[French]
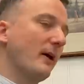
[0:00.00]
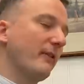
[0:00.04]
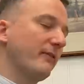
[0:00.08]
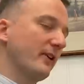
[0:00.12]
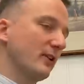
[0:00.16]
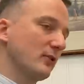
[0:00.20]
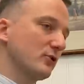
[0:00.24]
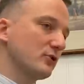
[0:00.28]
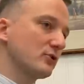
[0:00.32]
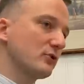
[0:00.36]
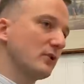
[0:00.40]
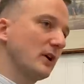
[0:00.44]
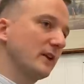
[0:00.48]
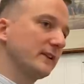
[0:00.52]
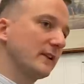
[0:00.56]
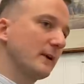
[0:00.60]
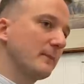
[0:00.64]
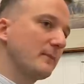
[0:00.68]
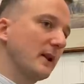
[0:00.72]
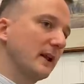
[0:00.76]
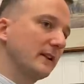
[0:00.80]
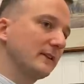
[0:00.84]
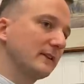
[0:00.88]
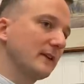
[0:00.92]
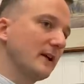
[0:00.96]
faire le choix à sa
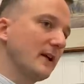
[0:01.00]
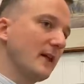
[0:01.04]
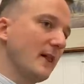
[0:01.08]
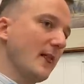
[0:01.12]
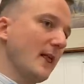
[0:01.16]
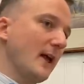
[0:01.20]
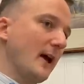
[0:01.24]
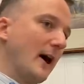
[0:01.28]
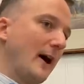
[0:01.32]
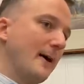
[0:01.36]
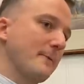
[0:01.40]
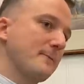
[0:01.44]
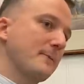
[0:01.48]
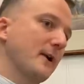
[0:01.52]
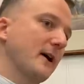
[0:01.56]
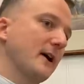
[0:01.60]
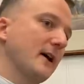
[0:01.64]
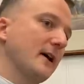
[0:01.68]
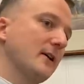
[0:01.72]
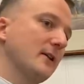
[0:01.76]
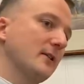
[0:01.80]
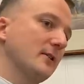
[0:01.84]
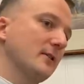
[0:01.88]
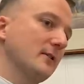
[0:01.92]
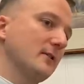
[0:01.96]
place.
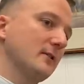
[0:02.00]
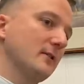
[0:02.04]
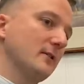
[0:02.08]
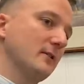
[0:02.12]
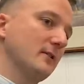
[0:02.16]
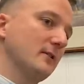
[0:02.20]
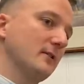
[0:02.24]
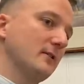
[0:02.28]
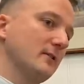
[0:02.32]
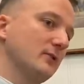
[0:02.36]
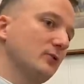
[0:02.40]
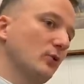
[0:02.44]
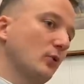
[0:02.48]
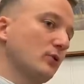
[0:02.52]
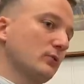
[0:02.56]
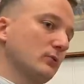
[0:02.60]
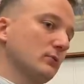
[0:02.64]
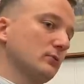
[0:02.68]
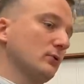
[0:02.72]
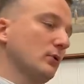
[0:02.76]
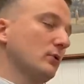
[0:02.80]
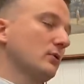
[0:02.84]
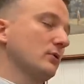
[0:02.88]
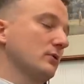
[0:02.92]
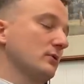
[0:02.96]
Après, euh, euh, donc,
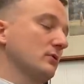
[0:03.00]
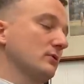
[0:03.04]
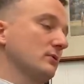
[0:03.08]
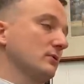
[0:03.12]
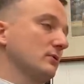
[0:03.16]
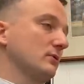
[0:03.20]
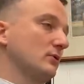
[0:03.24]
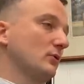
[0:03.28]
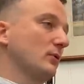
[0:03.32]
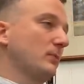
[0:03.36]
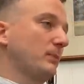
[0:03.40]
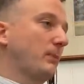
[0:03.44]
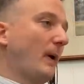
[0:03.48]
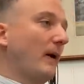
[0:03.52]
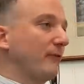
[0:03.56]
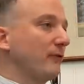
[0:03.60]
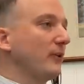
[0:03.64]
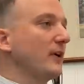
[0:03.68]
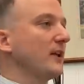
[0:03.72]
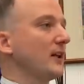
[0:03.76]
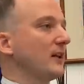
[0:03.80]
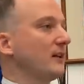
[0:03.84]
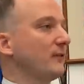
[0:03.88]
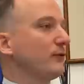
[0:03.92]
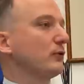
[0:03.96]
donc, donc, parfois,
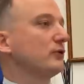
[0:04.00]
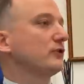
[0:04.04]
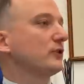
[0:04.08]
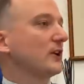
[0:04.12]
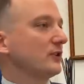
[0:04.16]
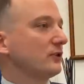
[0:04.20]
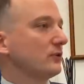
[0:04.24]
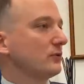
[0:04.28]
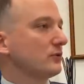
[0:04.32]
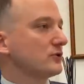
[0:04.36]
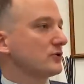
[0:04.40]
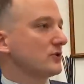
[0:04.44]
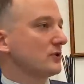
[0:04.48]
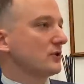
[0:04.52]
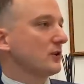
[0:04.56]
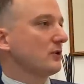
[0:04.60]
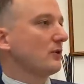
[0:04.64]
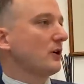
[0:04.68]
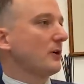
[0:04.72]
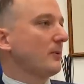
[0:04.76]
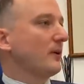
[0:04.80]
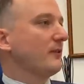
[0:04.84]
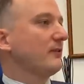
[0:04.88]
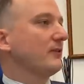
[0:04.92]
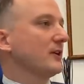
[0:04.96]
il y a des frustrations de gens qui
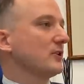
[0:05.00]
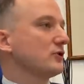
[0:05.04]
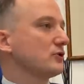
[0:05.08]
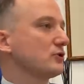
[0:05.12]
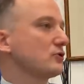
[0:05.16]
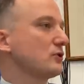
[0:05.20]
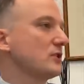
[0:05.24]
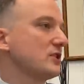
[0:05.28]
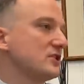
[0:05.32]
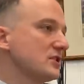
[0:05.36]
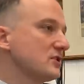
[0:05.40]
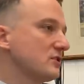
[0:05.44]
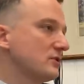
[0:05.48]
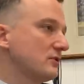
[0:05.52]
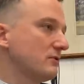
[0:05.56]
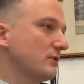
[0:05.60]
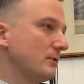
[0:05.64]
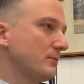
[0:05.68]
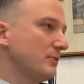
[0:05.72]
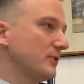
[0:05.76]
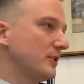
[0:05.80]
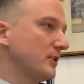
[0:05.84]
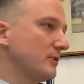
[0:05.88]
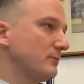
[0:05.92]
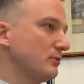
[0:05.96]
auraient préféré que je choisisse, tu vois,
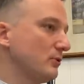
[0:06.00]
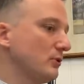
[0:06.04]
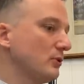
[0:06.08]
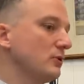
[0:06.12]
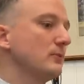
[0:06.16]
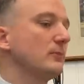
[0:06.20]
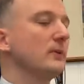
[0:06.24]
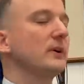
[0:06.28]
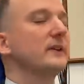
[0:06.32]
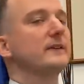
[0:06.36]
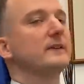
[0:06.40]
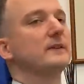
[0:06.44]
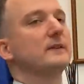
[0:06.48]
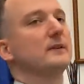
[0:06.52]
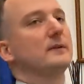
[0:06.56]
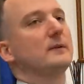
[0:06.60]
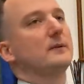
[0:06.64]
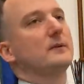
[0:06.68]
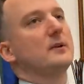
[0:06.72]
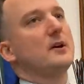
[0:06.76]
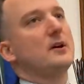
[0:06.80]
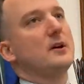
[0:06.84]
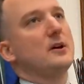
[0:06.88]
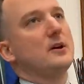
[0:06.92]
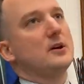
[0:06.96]
peut-être pour eux. Moi, c'est
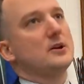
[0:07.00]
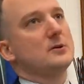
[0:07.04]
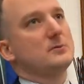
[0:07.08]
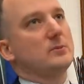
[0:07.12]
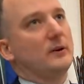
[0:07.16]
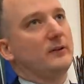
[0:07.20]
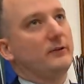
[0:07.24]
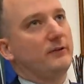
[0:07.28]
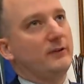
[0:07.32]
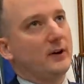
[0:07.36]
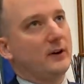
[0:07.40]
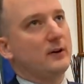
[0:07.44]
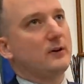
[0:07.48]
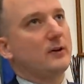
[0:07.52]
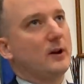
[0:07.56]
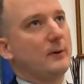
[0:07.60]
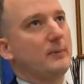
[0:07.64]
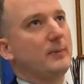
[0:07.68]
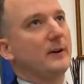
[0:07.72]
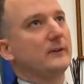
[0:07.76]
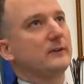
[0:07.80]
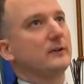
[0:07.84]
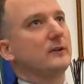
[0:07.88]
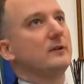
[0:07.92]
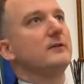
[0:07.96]
préfère que la
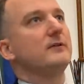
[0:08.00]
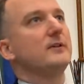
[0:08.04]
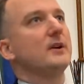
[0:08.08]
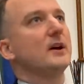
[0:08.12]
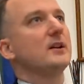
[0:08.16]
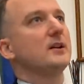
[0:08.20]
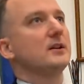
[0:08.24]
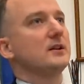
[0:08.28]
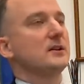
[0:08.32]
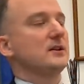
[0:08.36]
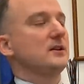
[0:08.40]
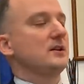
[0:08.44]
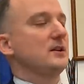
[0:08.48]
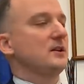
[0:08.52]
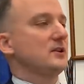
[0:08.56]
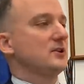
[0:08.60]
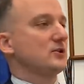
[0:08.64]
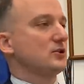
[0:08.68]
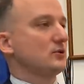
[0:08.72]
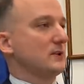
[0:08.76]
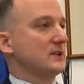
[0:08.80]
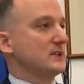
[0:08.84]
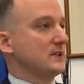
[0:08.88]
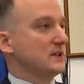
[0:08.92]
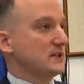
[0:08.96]
personne vienne et,
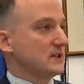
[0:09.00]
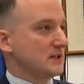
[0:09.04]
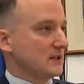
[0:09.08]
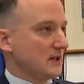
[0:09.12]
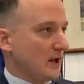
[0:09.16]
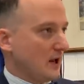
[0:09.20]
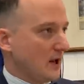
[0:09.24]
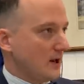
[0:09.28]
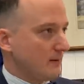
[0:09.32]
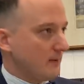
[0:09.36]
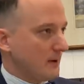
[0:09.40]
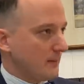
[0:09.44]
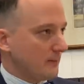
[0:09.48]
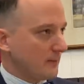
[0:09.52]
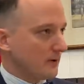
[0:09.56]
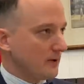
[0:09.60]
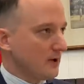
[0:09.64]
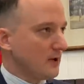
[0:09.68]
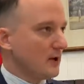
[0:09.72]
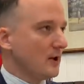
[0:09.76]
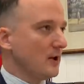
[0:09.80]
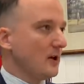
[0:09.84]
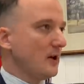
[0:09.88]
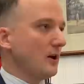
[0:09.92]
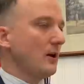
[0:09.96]
choisisse elle-même,
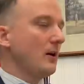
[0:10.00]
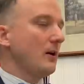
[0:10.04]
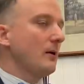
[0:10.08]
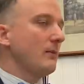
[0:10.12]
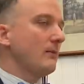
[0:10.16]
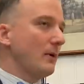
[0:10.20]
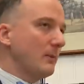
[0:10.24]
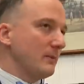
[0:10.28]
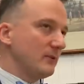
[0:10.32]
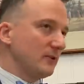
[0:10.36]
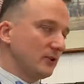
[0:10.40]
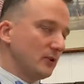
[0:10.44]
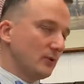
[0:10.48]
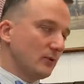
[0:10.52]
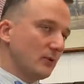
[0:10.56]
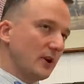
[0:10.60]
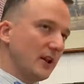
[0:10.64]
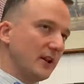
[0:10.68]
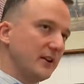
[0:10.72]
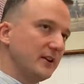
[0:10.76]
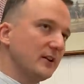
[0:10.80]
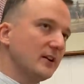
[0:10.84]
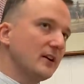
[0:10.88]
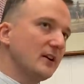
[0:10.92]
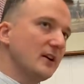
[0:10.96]
même si on
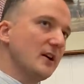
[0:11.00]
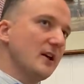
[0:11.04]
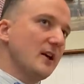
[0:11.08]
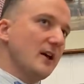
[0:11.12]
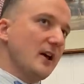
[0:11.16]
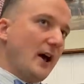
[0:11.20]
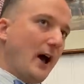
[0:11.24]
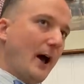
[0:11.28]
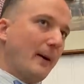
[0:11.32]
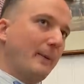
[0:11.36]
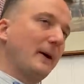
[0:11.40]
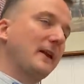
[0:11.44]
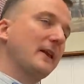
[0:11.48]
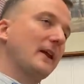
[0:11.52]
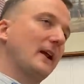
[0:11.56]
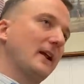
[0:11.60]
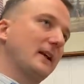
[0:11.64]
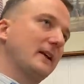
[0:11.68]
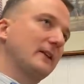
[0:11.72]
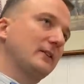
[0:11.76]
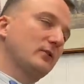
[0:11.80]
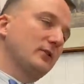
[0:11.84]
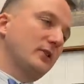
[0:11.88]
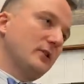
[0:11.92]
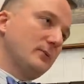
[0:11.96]
l'aide. Après, il y a la
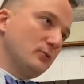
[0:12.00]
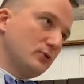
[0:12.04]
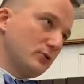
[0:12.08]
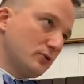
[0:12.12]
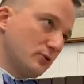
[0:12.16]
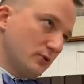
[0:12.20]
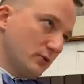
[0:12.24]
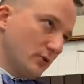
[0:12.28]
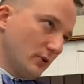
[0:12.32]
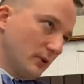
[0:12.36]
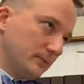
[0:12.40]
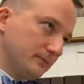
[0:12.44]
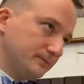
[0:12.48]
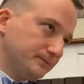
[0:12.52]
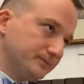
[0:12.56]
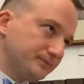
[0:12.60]
question des mesures.